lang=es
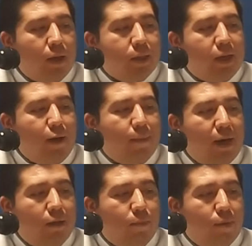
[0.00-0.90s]

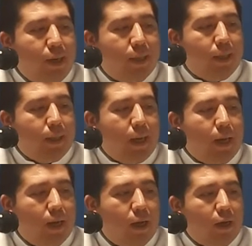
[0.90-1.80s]
celebrando pues
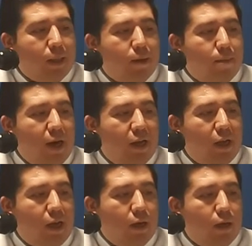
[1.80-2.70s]
esta
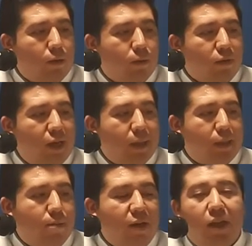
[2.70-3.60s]
semana
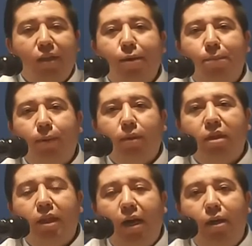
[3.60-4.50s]
undécima del tiempo
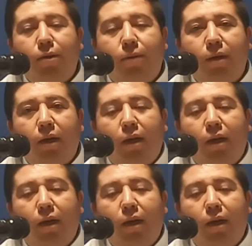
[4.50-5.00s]
ordinario.